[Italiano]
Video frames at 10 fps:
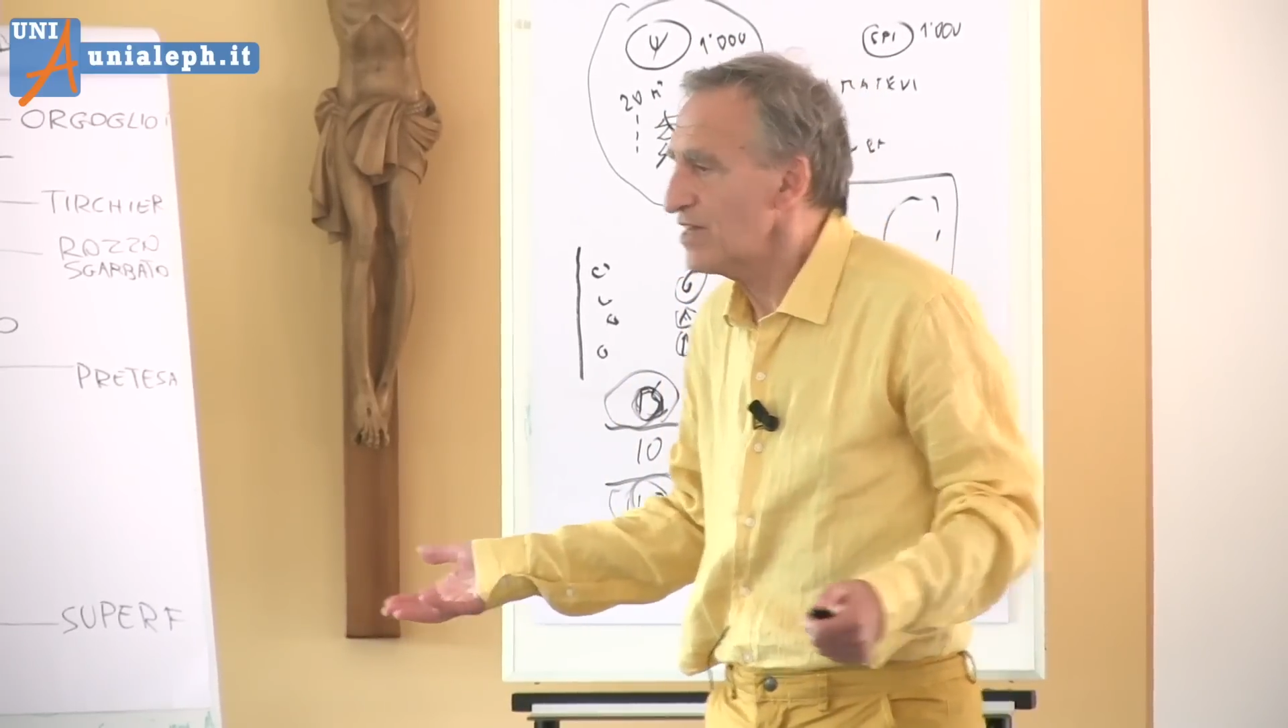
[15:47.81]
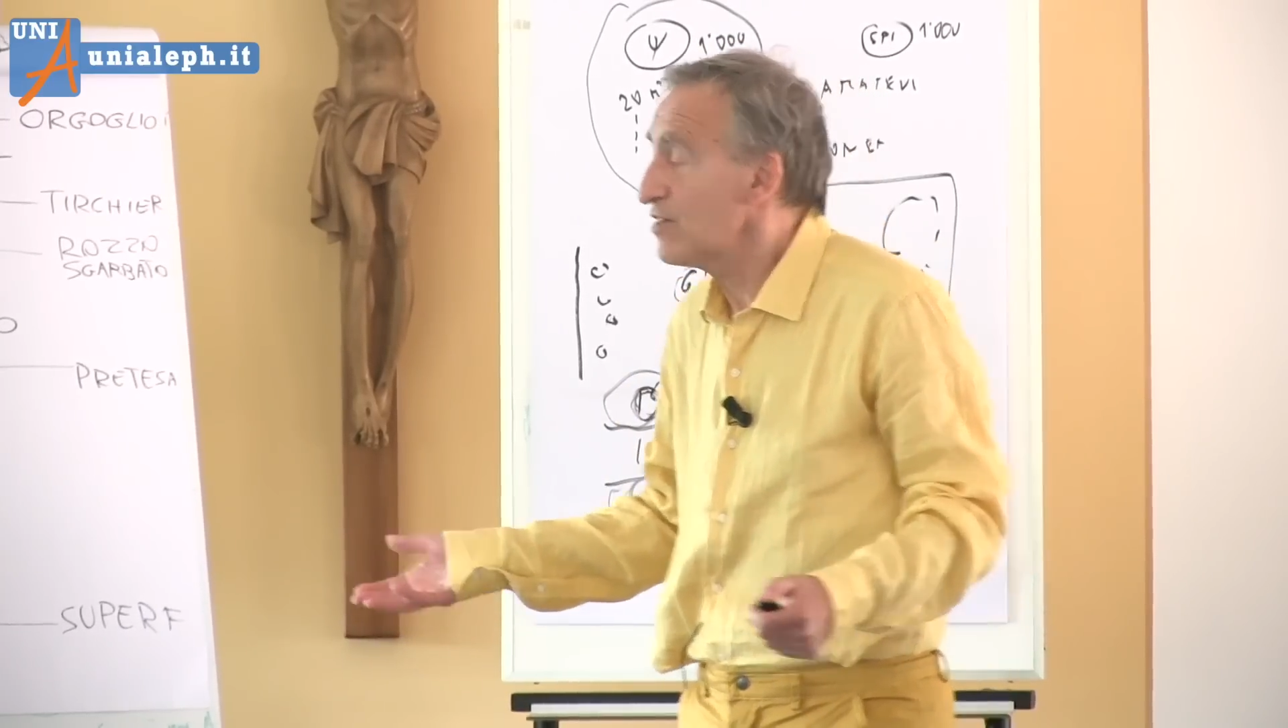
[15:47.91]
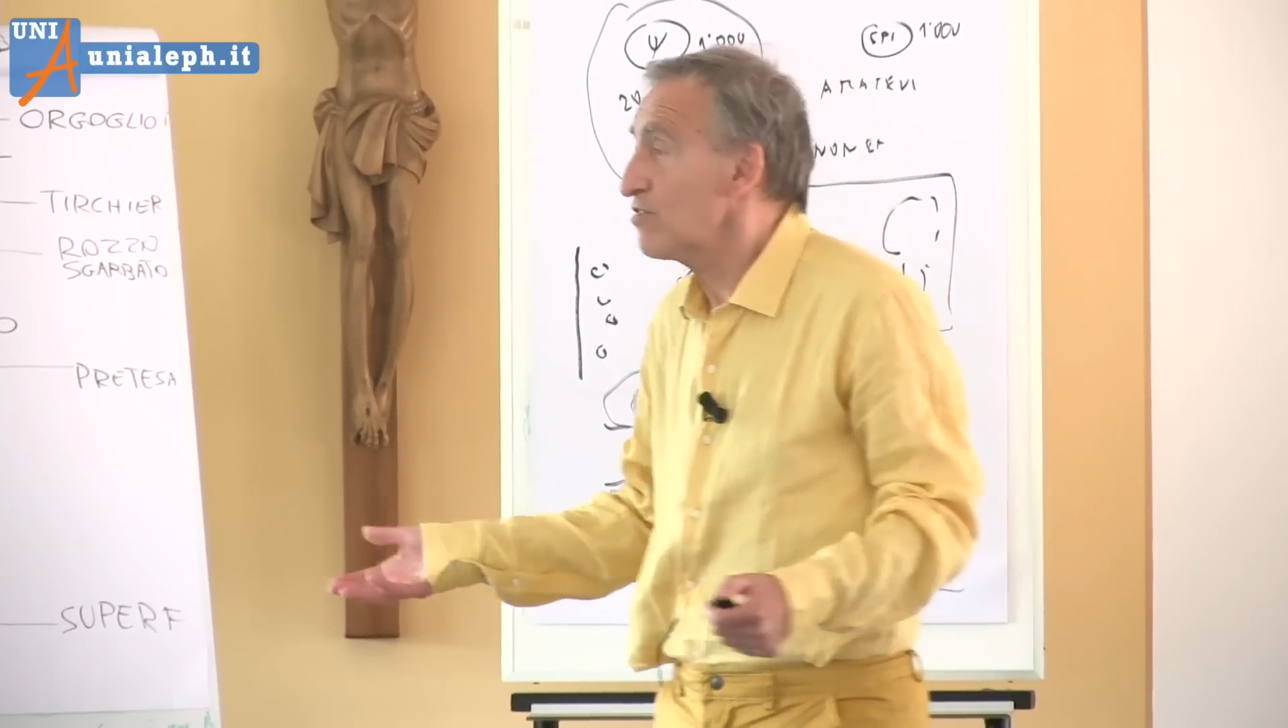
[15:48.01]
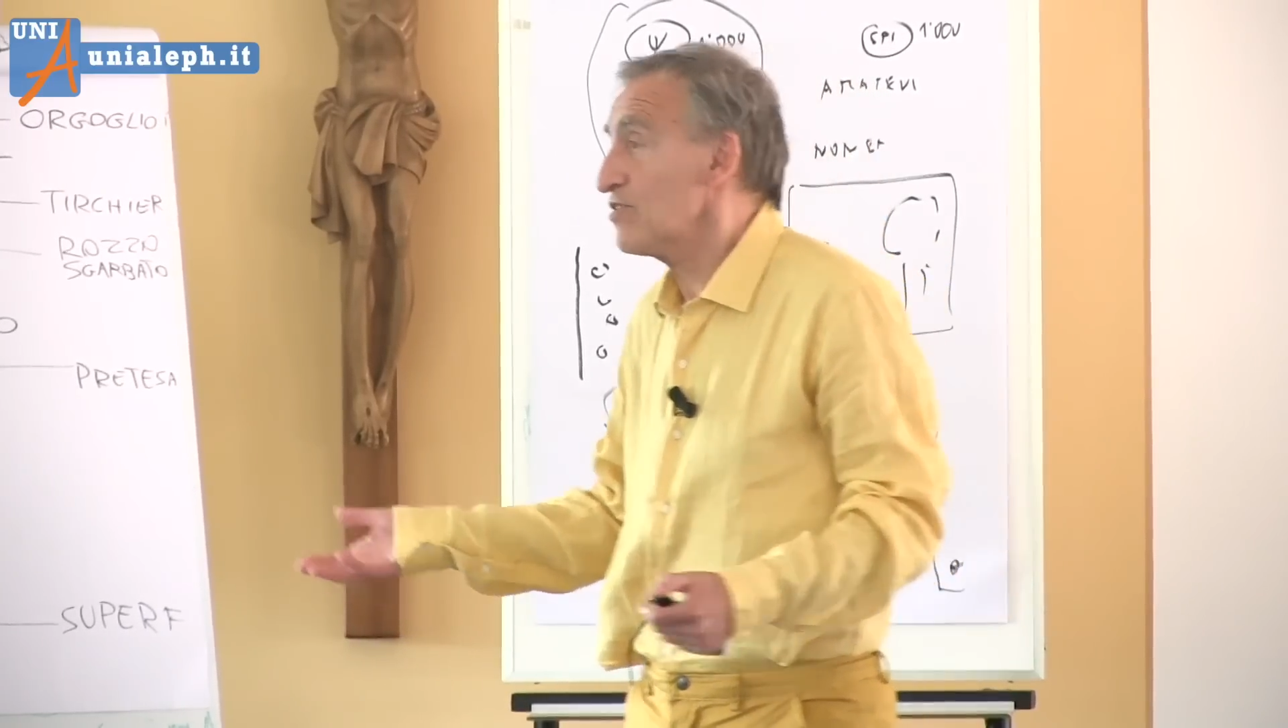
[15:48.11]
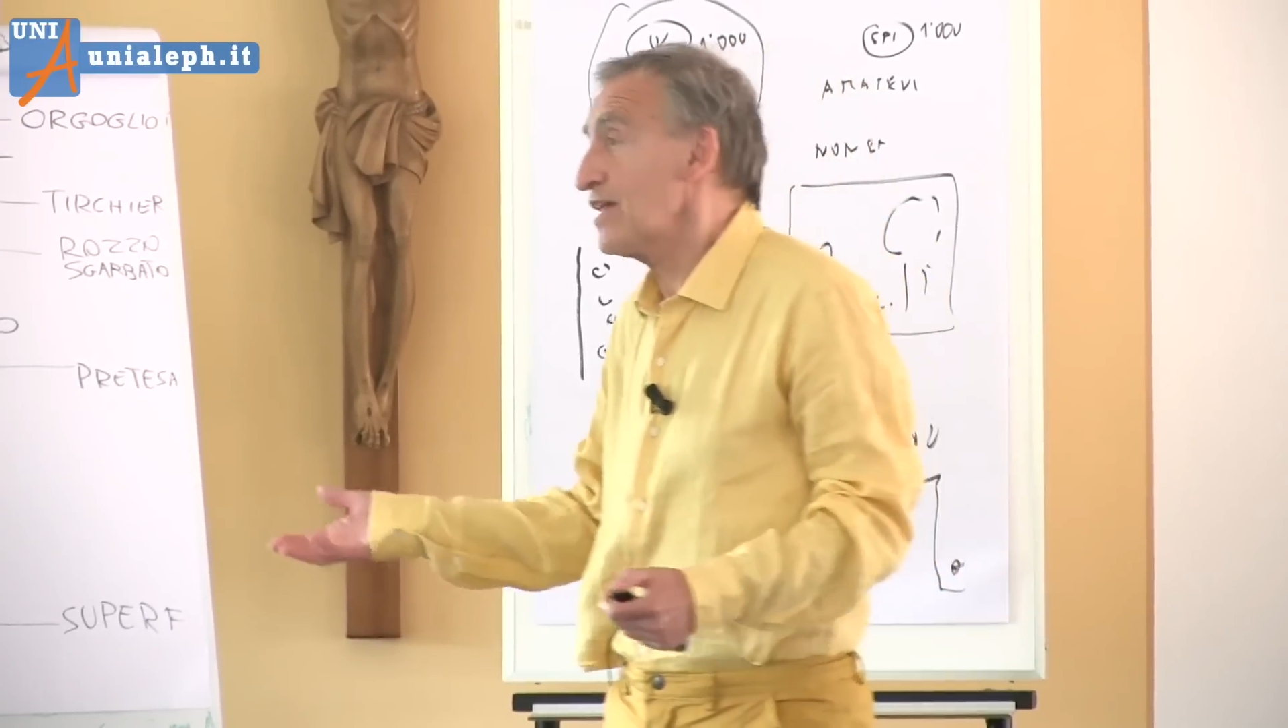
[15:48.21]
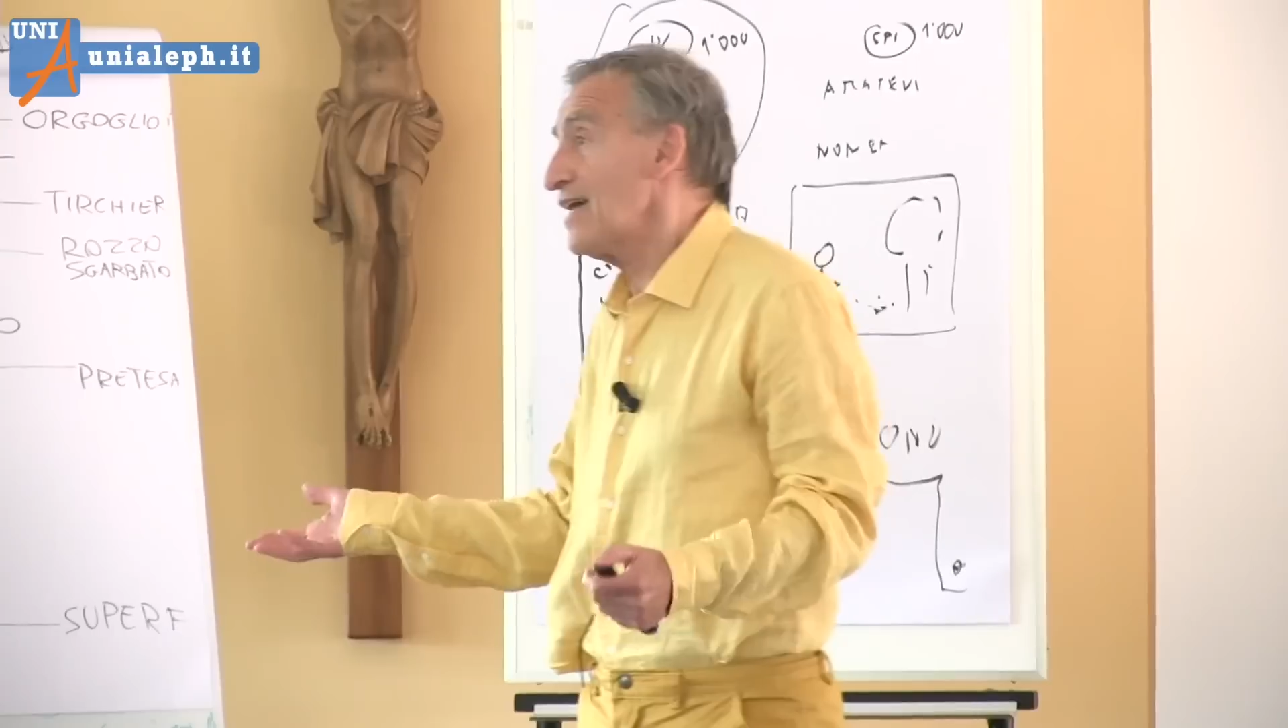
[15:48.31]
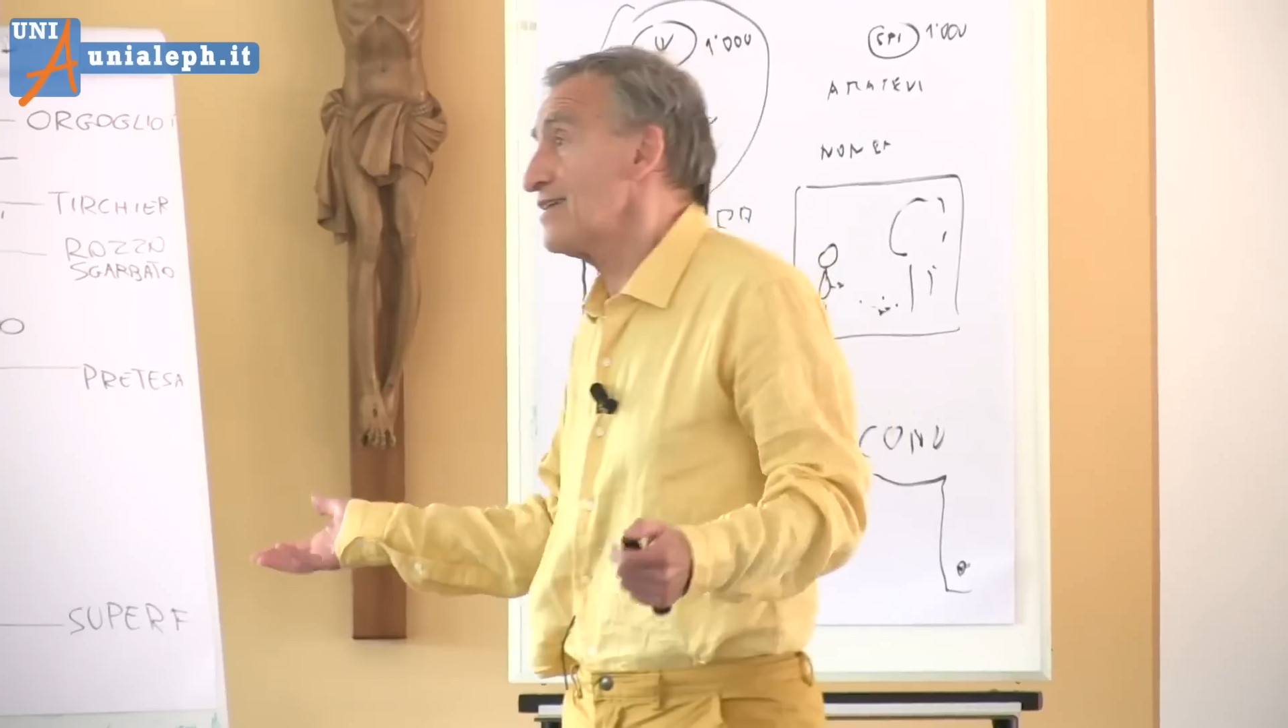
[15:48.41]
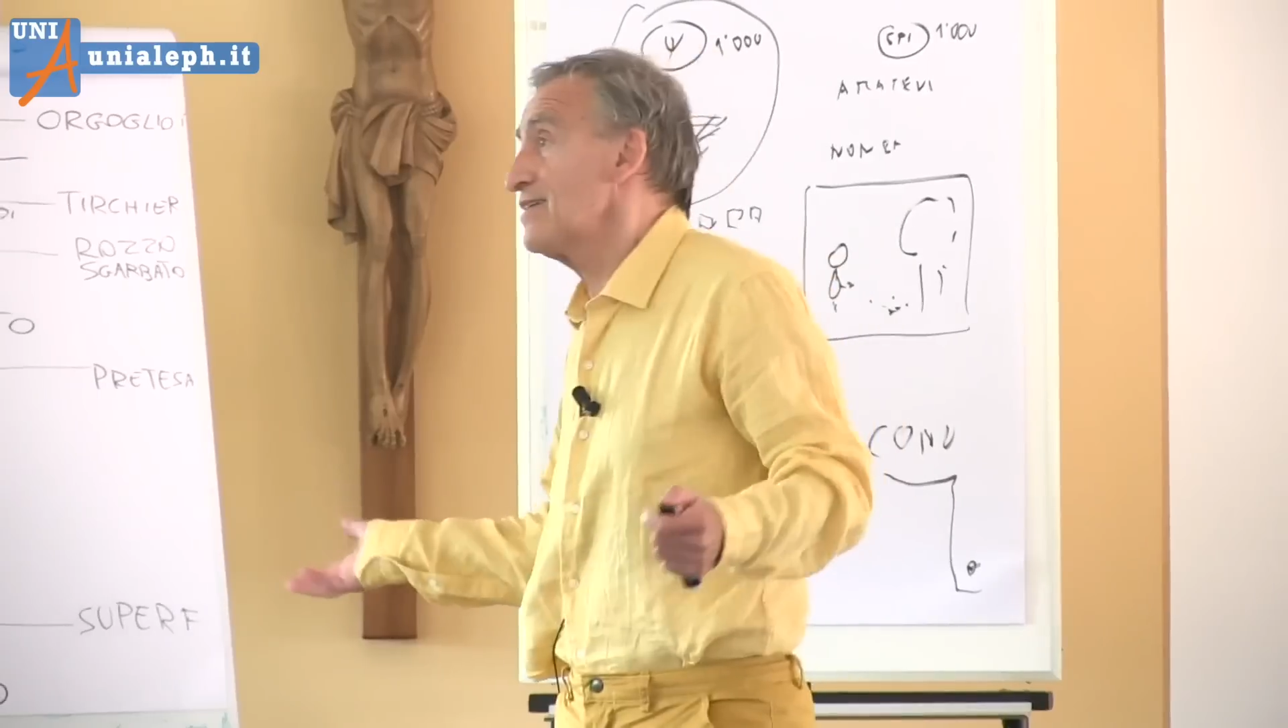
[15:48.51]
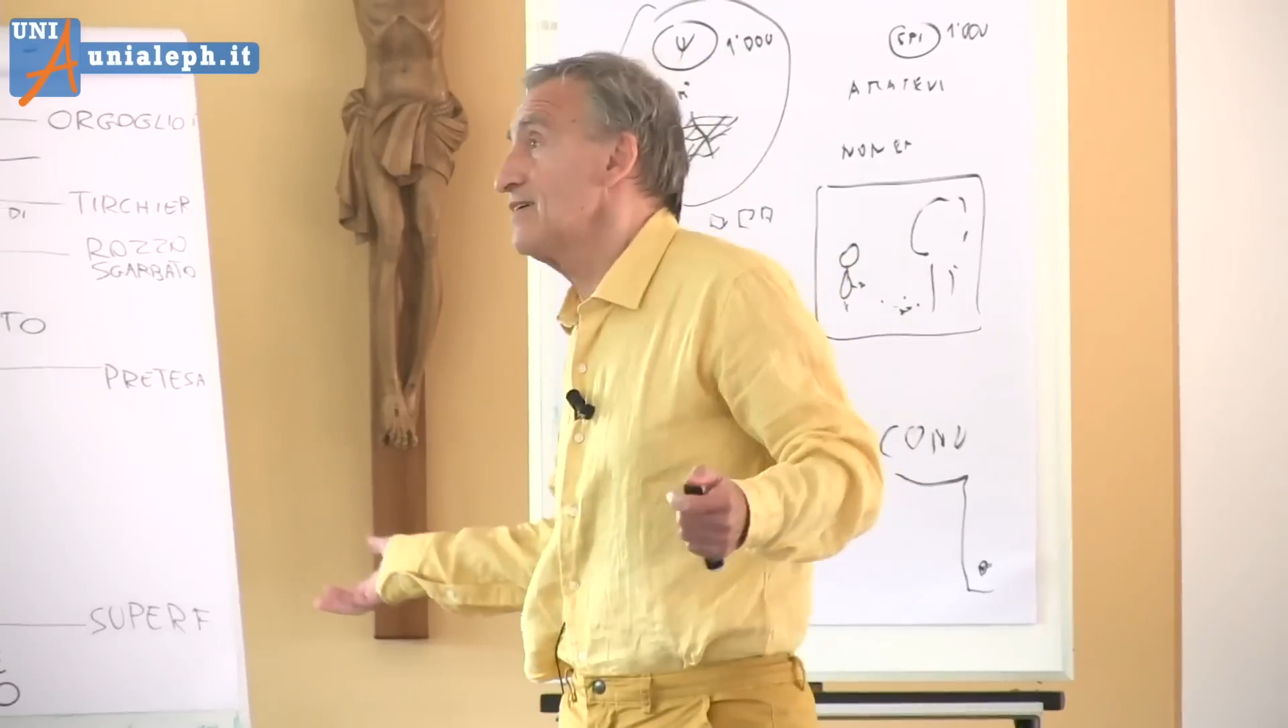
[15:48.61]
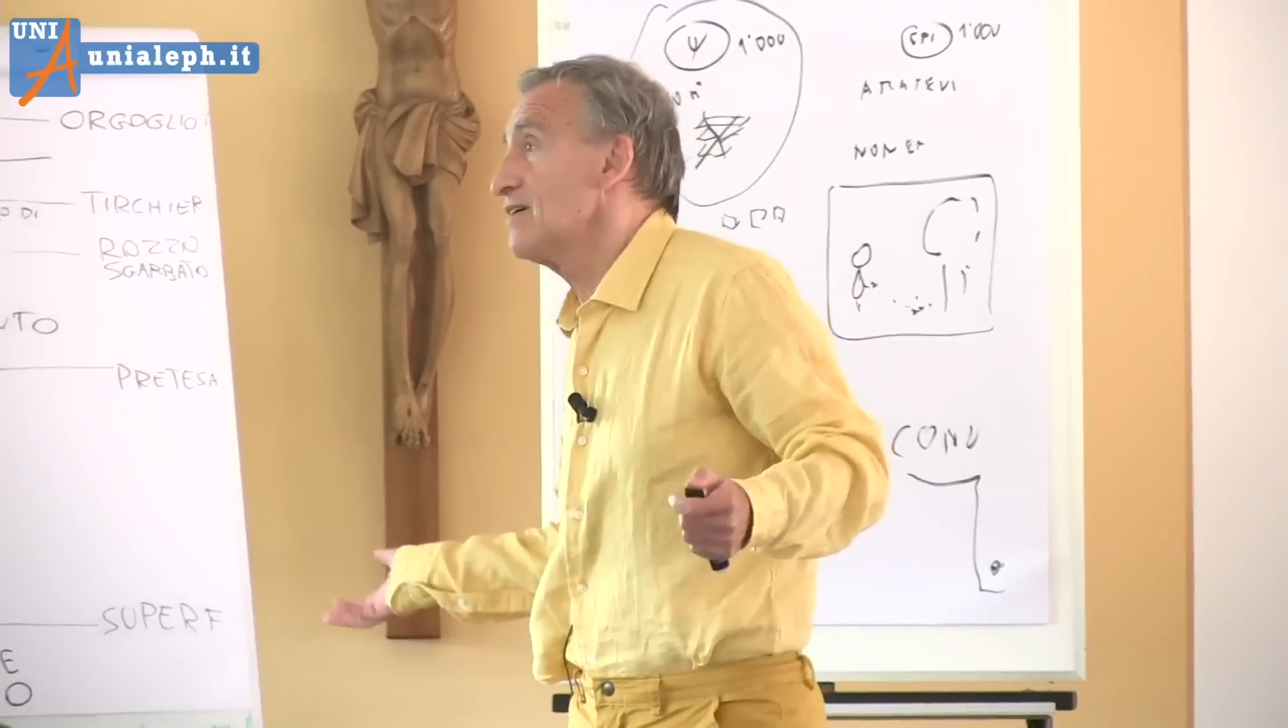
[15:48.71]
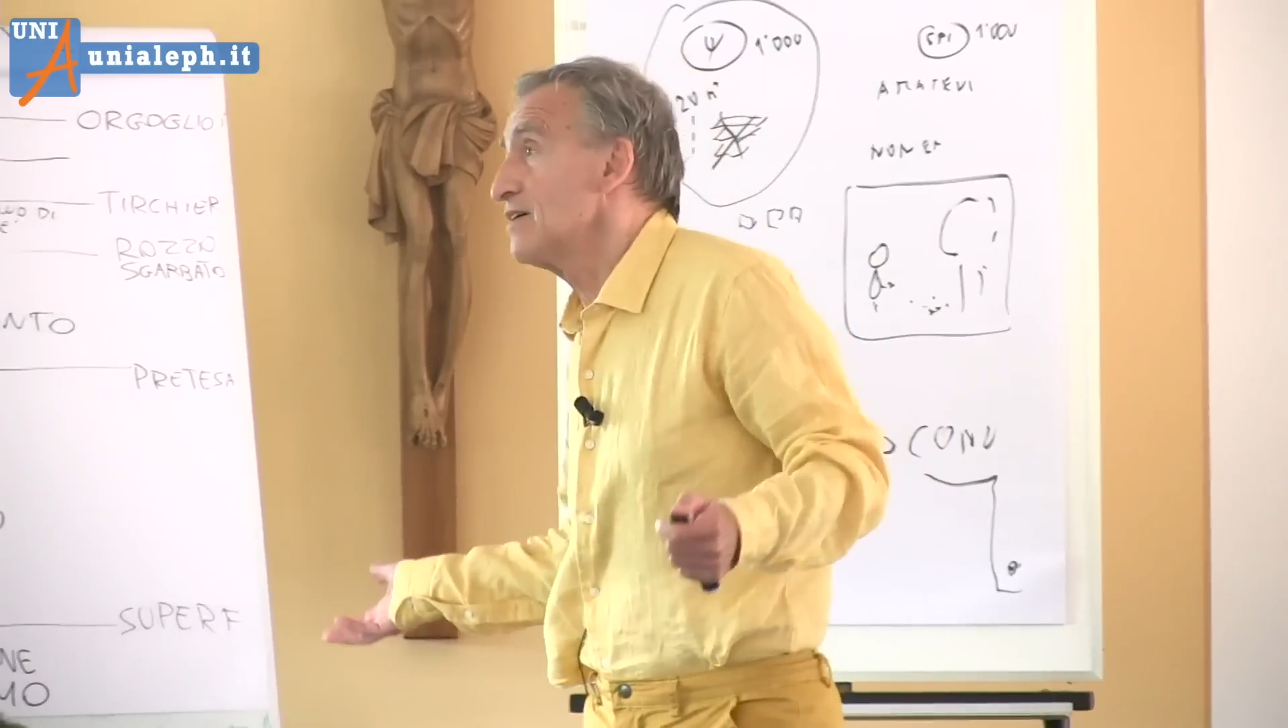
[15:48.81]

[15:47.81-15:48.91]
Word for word: ricordarti